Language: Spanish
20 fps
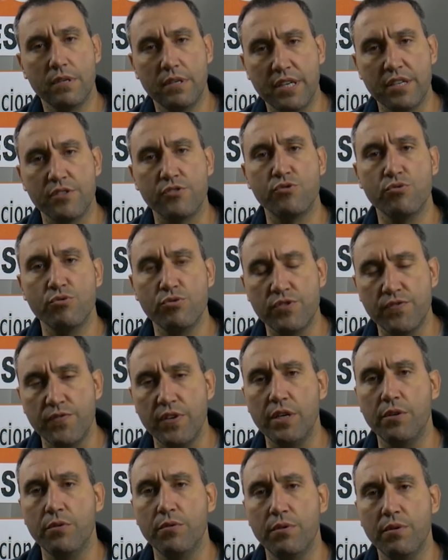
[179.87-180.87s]
Jesús
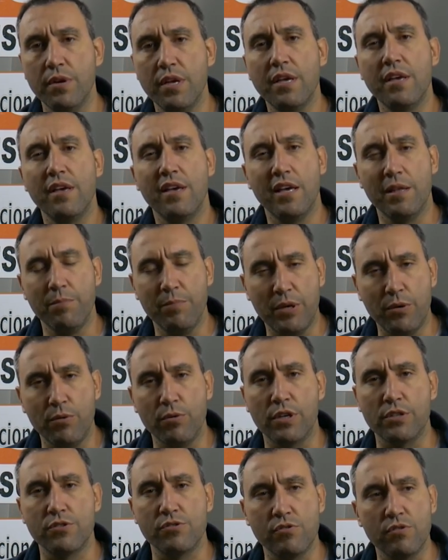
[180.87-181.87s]
vino en mi
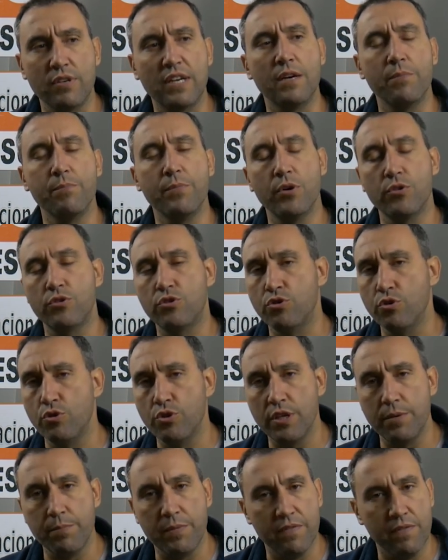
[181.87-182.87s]
corazón, cambió
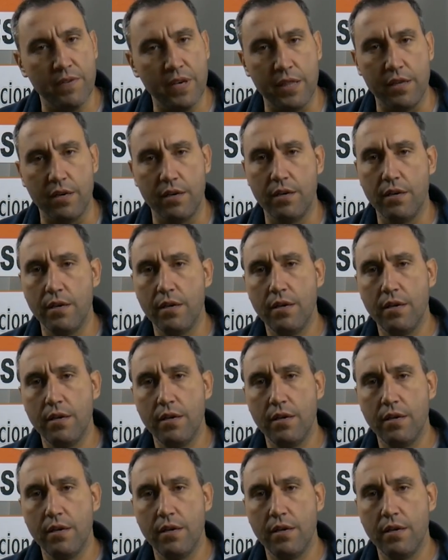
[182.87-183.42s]
toda mi vida